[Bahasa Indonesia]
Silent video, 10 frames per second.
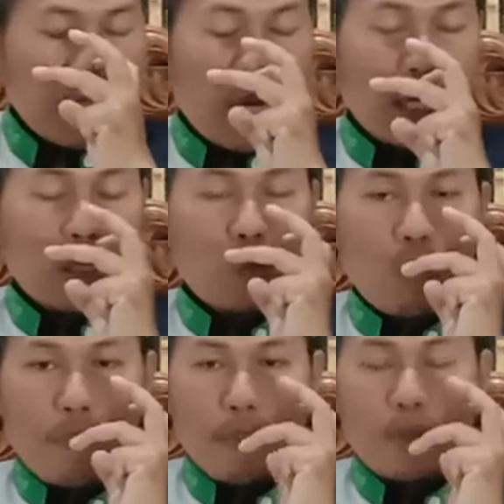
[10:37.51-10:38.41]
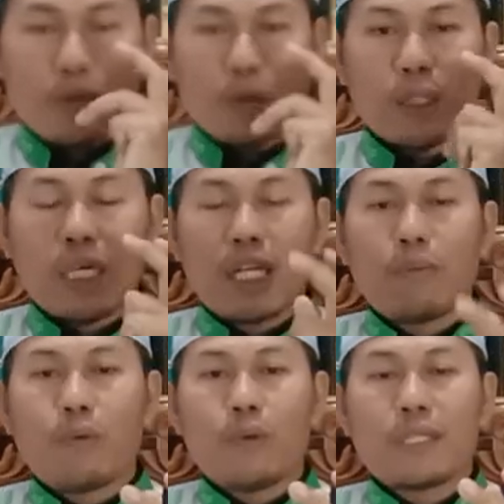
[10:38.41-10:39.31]
Yang kedua menuntut
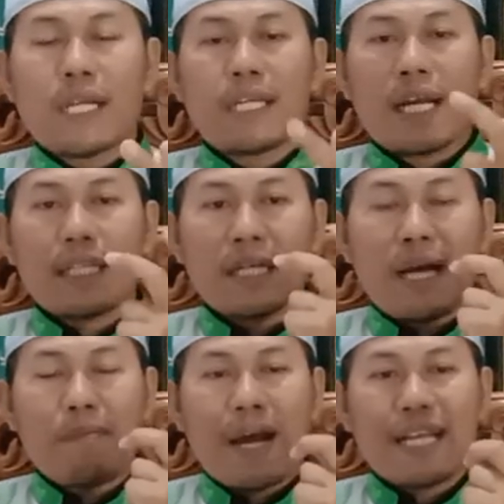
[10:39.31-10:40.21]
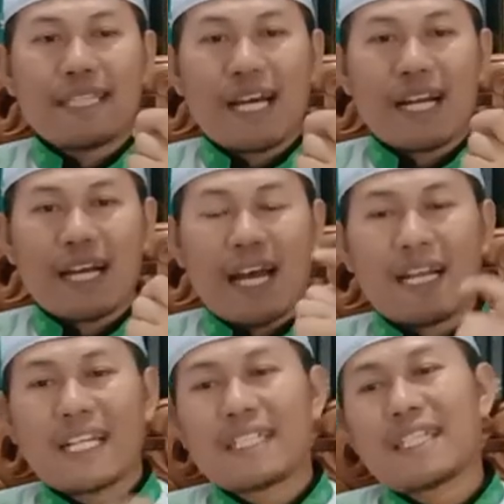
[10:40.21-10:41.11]
ilmu dan yang ketiga
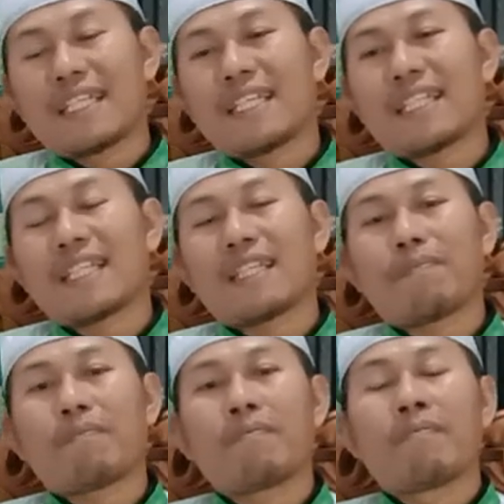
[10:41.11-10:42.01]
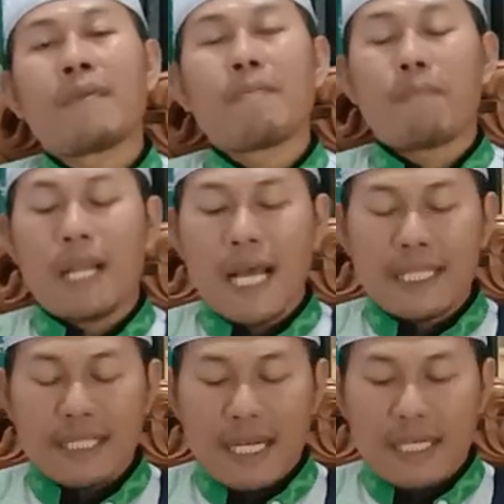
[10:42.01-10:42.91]
mengajarkan. Jadi tetap
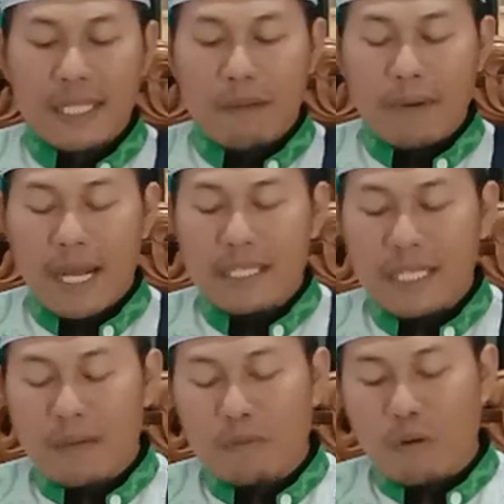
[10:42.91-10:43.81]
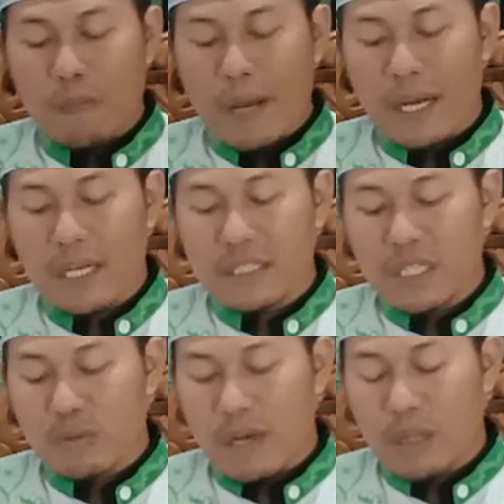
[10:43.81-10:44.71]
belajar dan mengajar merupakan
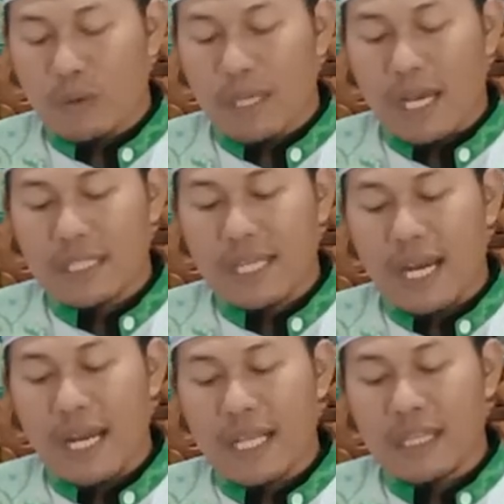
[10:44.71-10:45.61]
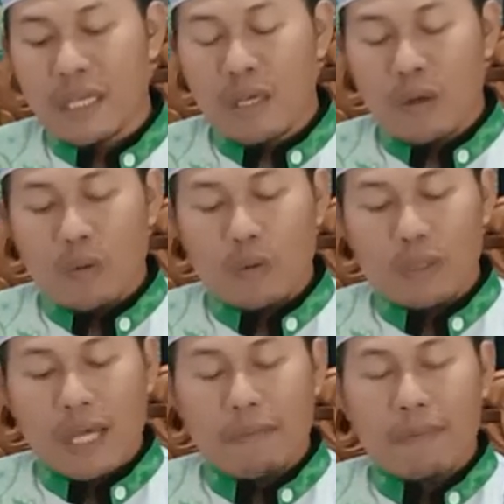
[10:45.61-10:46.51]
sesuatu yang sangat
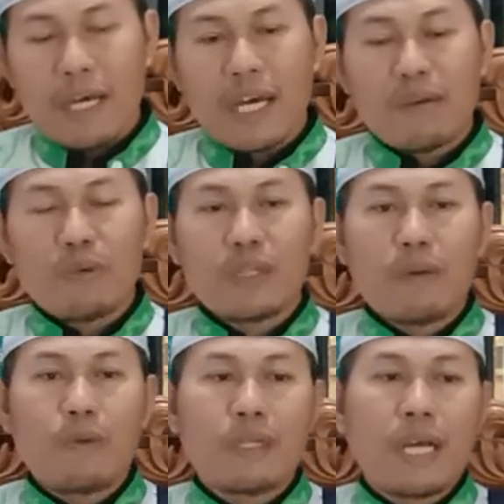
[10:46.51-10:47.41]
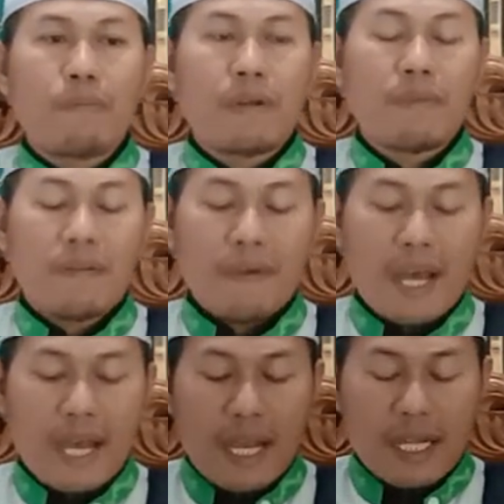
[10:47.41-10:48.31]
utama. Mudah-mudahan
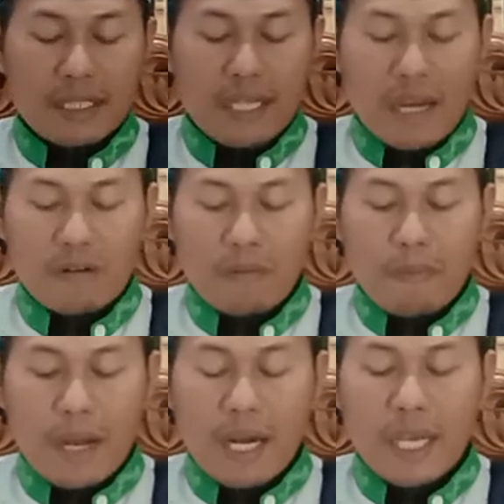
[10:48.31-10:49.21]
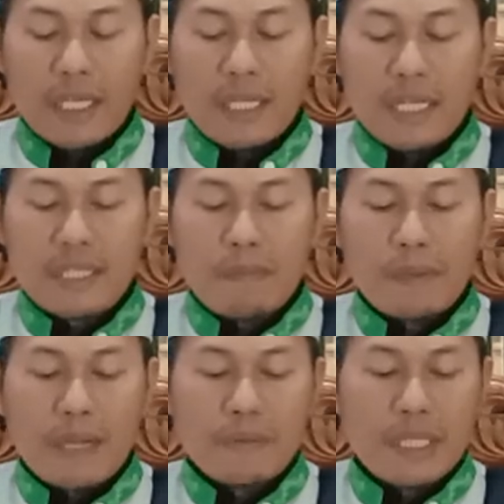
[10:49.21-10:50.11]
bermanfaat. Jangan lupa like dan
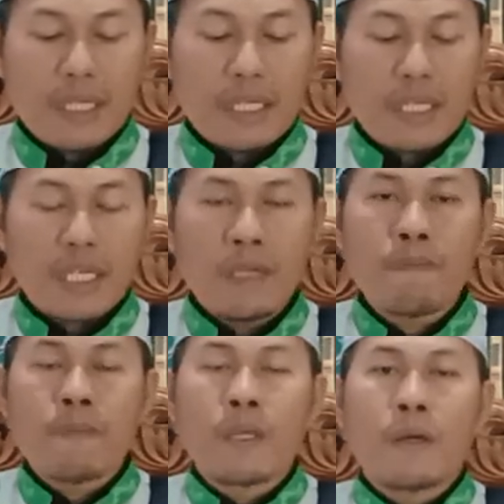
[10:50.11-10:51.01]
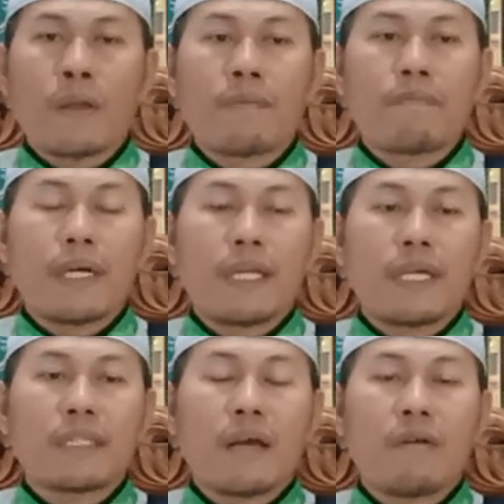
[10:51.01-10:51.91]
subscribe channel ini.
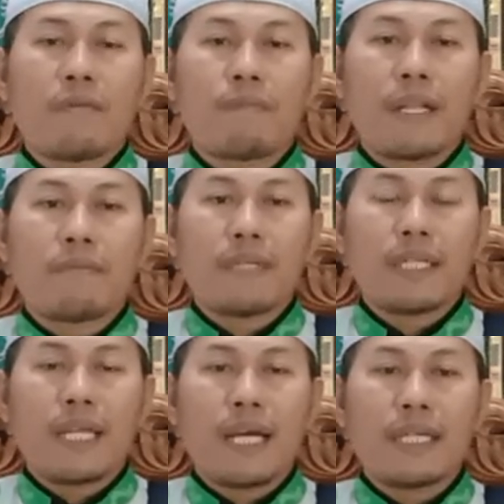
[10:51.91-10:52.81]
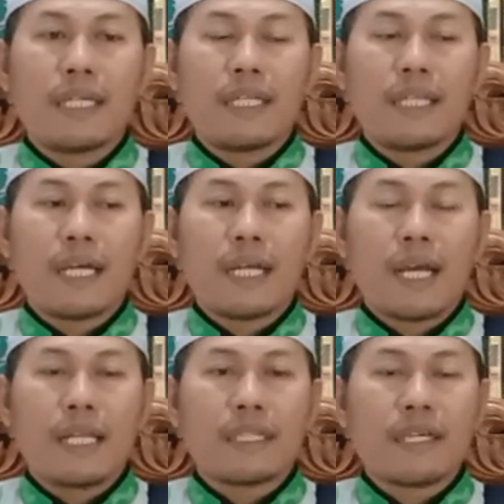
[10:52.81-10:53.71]
Rabbana taqabbal minna
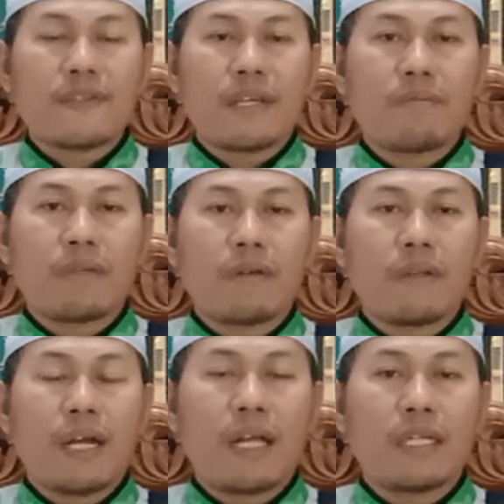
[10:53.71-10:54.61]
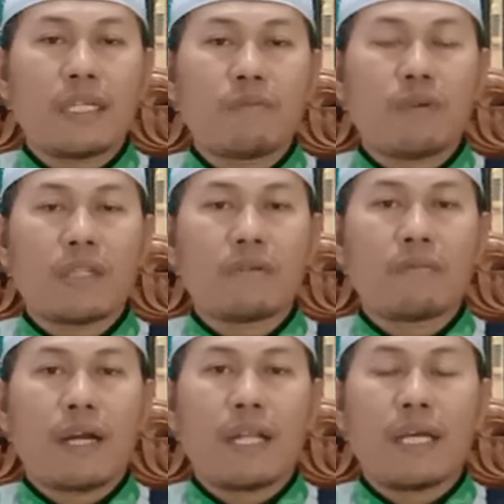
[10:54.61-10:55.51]
innaka antas samiul alim wa
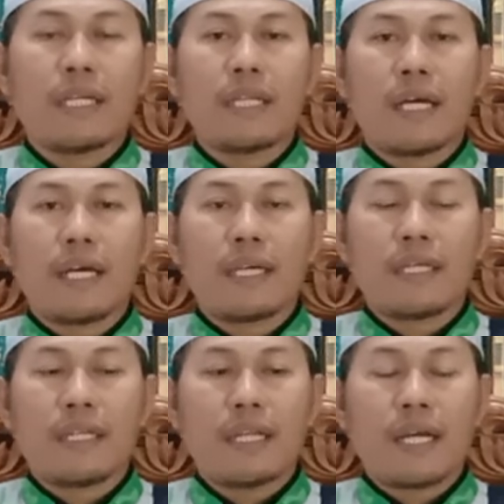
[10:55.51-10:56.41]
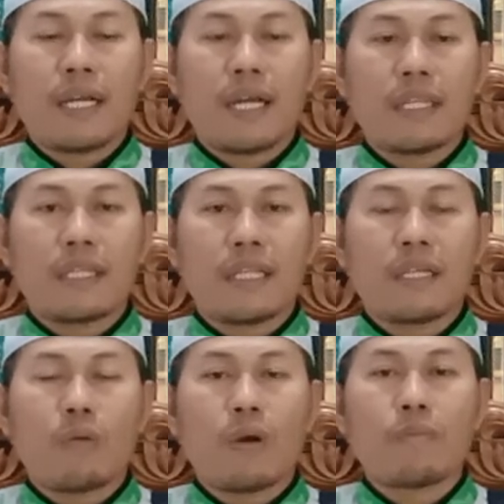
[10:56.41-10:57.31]
tub alaina innaka antat
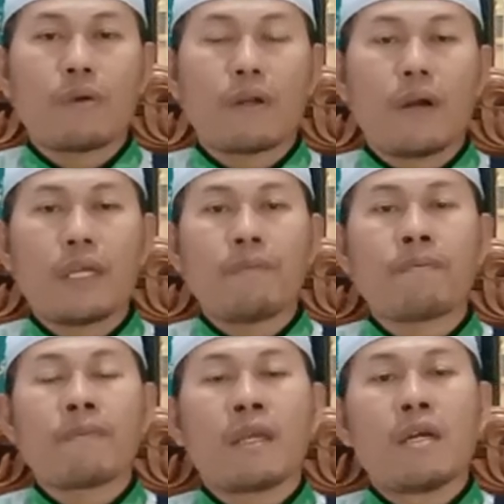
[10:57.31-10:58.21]
tawwabur rahim.